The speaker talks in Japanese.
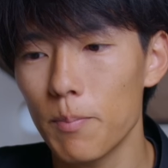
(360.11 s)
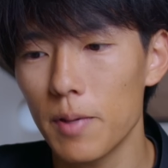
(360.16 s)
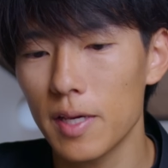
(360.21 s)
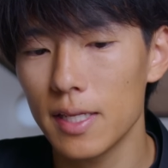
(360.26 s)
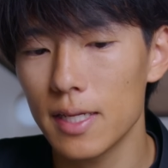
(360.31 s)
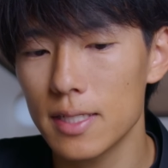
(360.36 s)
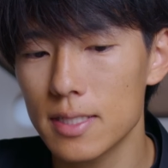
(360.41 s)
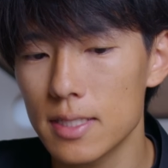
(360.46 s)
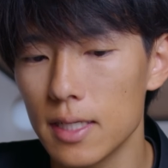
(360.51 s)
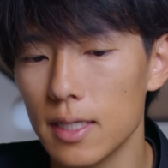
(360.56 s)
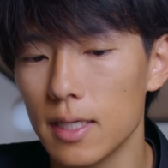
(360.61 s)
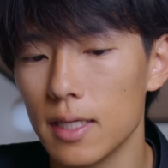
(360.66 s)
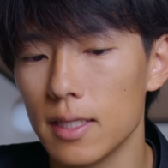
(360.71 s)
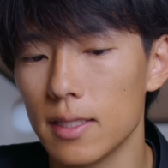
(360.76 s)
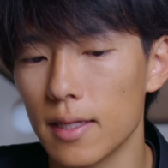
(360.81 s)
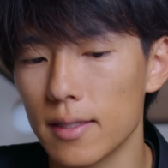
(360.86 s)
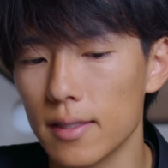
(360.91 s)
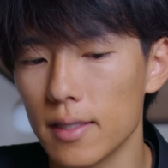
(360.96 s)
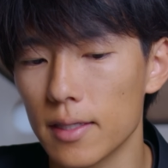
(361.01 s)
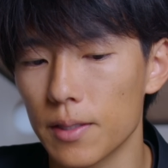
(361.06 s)
璧な製
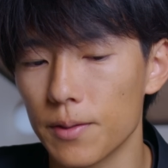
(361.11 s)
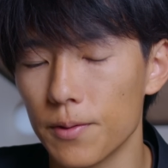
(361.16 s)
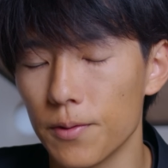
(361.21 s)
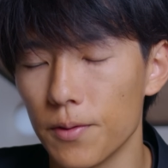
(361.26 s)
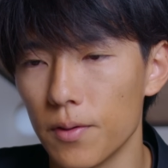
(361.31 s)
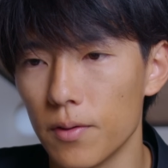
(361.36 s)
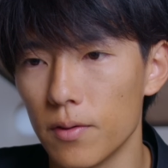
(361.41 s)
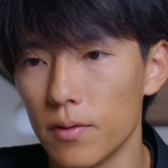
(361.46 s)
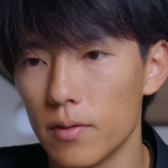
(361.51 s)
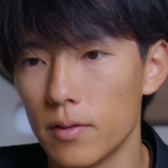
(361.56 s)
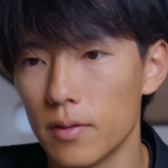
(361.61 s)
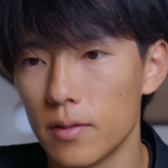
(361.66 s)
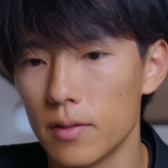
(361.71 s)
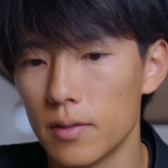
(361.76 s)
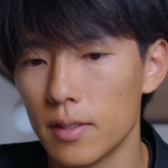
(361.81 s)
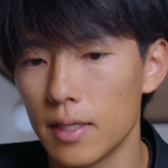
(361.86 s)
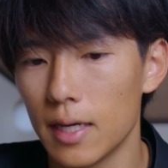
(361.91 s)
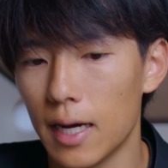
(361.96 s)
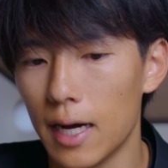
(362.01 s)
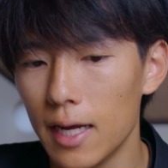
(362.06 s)
品なんだけど、
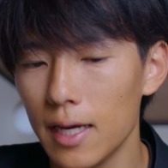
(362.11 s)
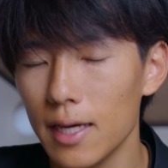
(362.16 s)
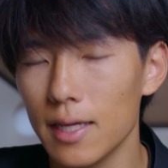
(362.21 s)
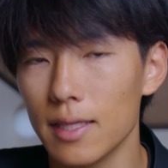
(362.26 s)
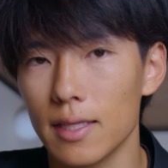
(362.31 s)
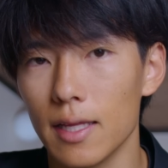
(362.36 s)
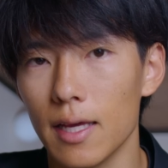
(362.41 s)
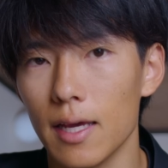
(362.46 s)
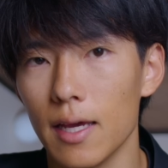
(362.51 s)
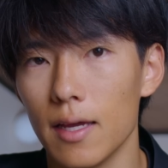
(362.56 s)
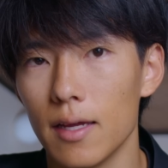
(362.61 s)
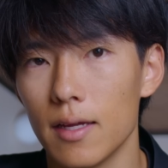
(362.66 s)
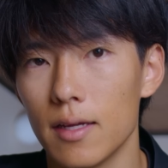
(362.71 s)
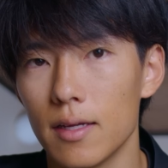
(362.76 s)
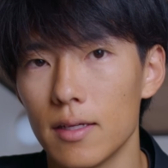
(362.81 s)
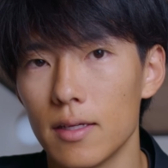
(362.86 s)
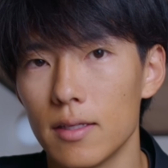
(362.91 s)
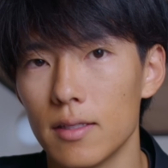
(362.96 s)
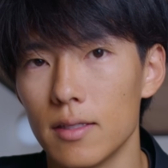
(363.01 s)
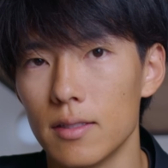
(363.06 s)
あえて、
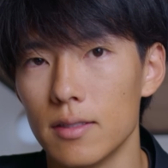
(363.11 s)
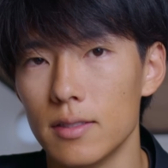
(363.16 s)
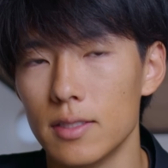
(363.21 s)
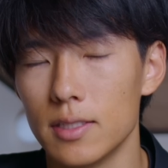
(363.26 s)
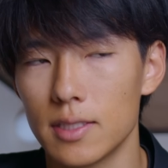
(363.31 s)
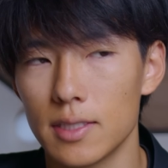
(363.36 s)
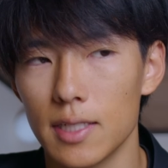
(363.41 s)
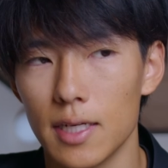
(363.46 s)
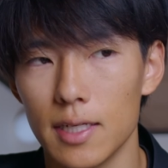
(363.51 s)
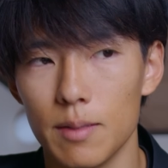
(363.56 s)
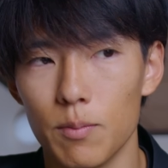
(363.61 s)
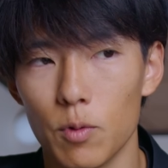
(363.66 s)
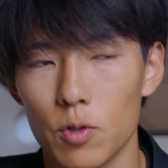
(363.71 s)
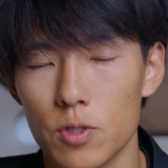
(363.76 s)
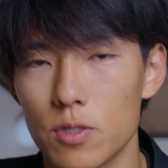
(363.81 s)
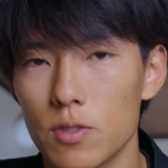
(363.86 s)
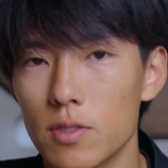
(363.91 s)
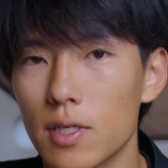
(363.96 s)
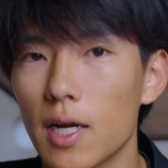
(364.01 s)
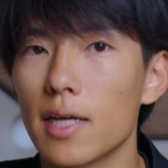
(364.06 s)
実際にもう
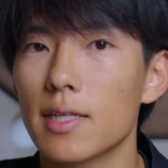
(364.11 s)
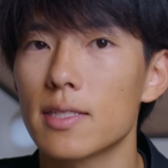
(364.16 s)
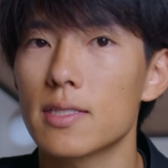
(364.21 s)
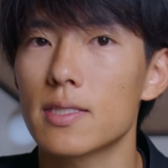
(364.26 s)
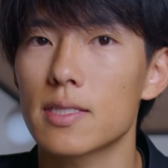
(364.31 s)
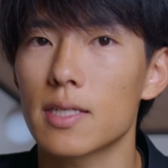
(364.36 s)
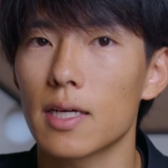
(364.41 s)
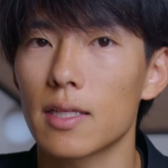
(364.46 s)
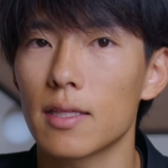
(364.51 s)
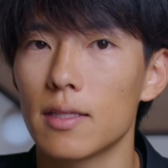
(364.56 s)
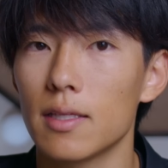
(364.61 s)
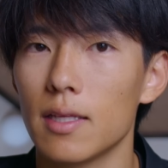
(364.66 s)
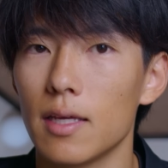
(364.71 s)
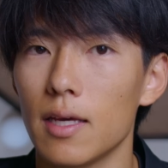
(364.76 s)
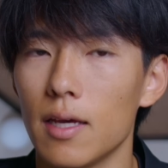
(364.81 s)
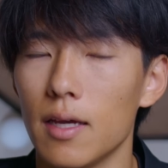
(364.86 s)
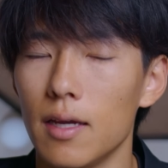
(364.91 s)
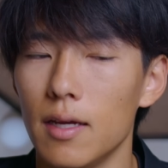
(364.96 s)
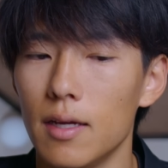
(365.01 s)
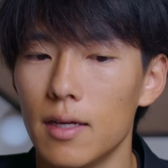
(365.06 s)
数ヶ月使っ
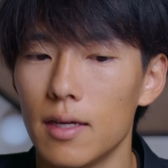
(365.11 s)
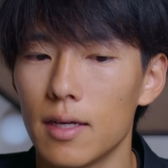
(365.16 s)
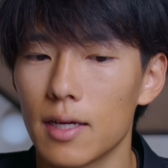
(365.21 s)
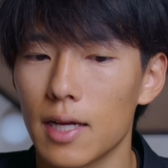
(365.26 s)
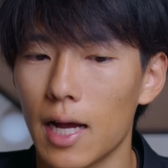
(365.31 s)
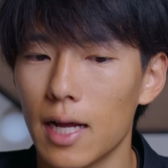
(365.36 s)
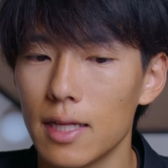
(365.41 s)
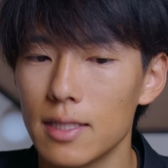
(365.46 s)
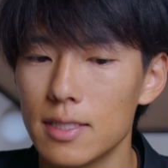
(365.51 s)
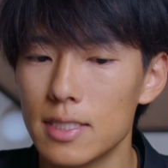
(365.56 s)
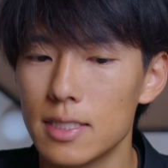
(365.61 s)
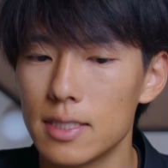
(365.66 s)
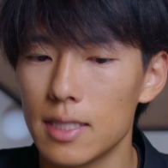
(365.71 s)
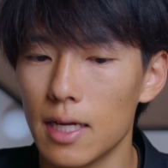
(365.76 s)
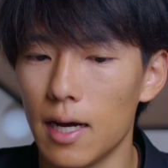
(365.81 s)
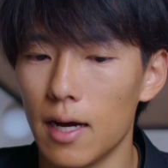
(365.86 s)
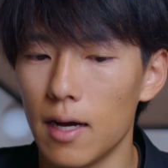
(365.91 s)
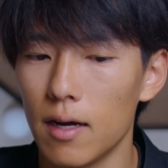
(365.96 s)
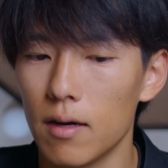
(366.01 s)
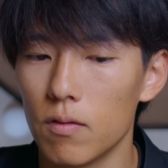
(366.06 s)
て、感じ
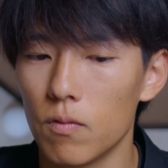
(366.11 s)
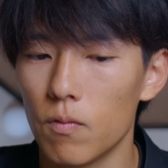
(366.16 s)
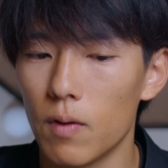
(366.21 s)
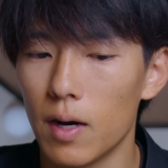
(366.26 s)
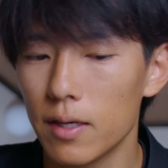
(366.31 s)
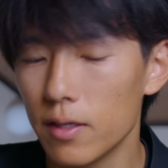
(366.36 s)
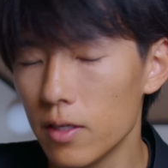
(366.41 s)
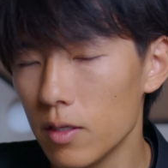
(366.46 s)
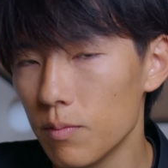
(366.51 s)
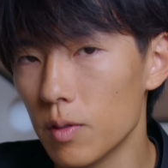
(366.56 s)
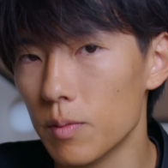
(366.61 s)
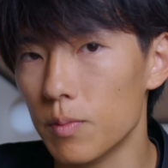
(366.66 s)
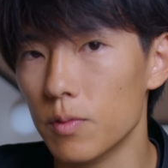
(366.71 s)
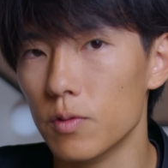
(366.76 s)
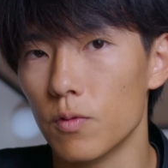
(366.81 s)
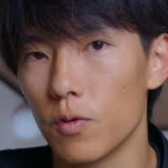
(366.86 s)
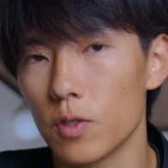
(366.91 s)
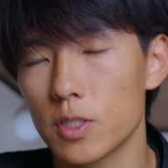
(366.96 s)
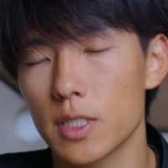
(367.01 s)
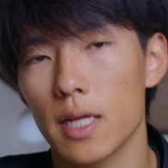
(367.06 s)
た悪い部
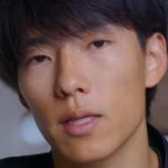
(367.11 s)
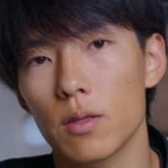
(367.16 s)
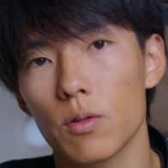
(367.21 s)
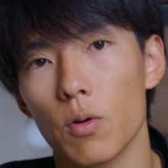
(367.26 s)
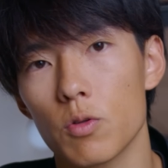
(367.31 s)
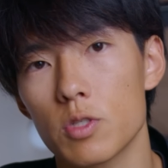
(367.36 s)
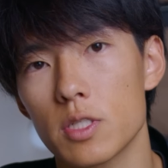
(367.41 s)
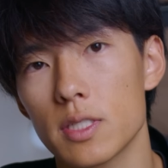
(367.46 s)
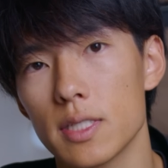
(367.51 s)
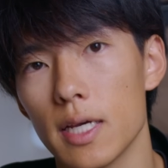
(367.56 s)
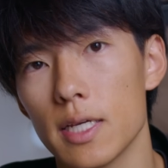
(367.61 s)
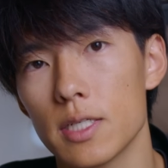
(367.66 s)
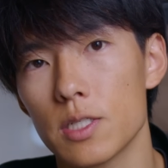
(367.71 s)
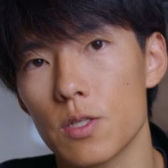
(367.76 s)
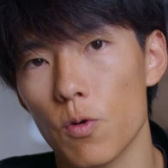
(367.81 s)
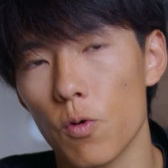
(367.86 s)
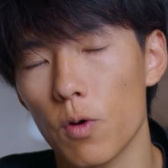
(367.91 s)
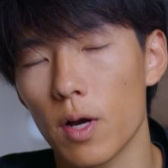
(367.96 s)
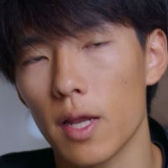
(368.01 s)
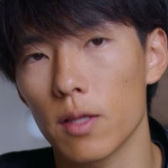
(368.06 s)
分をちゃんとお伝えし
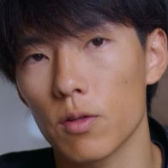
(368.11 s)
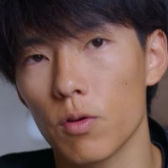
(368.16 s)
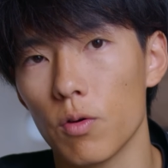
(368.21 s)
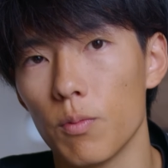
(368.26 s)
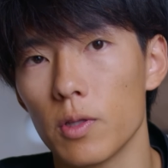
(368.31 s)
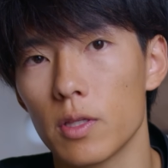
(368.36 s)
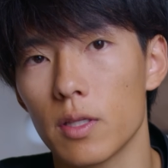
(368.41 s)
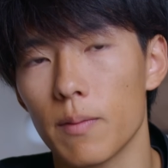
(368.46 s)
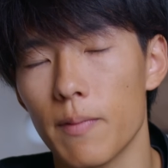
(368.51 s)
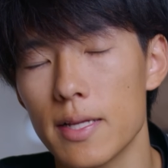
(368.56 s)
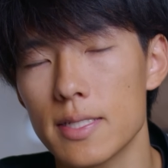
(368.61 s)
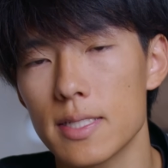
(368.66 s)
ておこうかなと思ってま